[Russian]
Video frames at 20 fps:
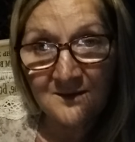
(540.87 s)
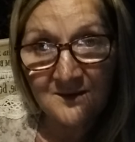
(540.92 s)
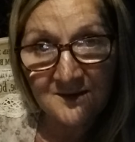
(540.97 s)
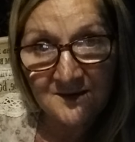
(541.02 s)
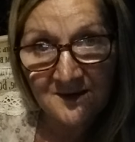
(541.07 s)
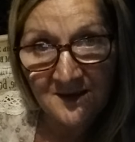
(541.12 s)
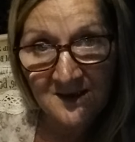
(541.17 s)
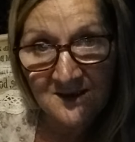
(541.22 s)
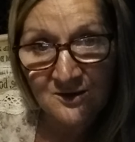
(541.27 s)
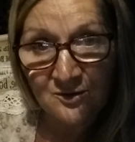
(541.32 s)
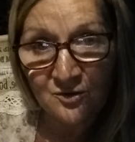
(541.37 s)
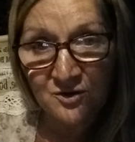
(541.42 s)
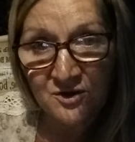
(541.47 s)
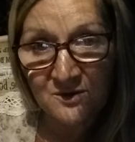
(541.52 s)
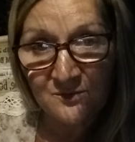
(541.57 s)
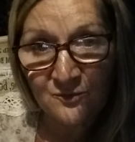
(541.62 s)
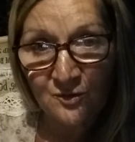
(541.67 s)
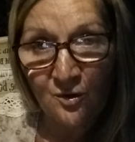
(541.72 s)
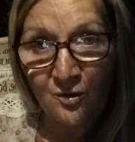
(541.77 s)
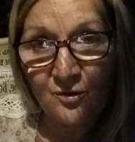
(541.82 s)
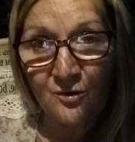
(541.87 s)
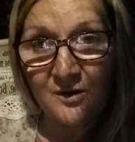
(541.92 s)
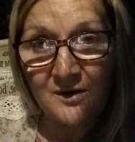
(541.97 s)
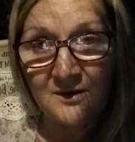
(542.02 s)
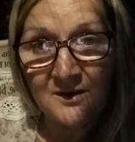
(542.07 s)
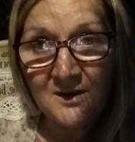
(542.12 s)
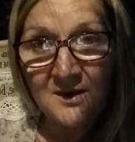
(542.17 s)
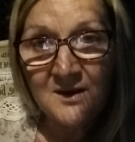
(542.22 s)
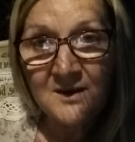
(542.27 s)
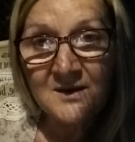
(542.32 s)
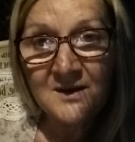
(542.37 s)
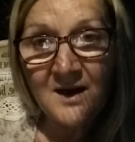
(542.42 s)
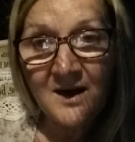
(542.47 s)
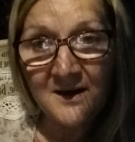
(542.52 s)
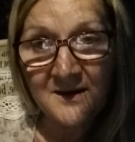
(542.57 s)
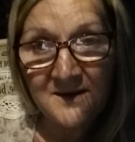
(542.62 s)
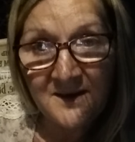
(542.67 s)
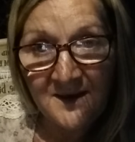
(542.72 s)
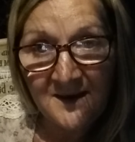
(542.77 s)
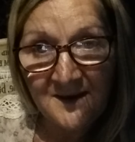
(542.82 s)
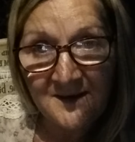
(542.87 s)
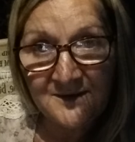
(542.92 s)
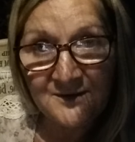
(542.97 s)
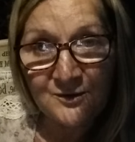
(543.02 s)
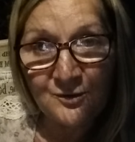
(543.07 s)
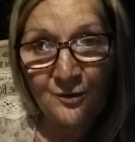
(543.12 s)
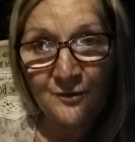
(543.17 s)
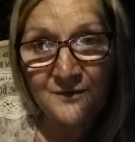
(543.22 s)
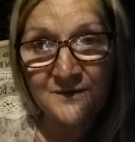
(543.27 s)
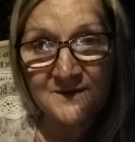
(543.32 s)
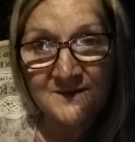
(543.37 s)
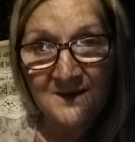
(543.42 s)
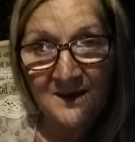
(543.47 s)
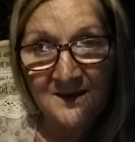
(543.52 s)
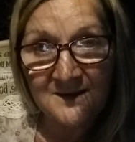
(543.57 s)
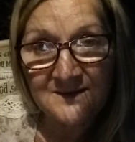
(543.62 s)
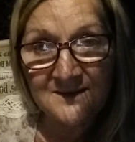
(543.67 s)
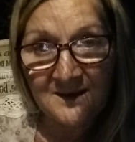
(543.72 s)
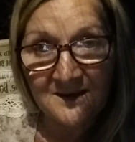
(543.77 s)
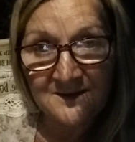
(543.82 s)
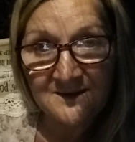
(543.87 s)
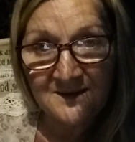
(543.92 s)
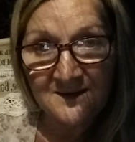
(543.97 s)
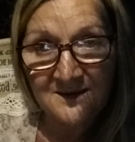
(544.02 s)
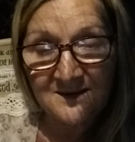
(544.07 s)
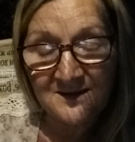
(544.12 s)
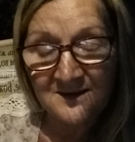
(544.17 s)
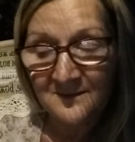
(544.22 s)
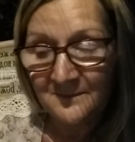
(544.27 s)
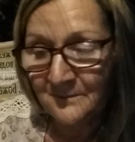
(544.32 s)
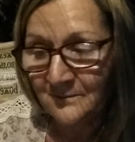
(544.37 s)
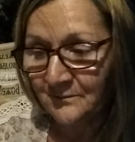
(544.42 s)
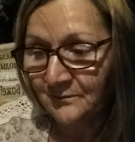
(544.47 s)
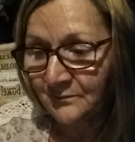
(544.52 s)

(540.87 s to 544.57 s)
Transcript: есть очень много агентов сатаны,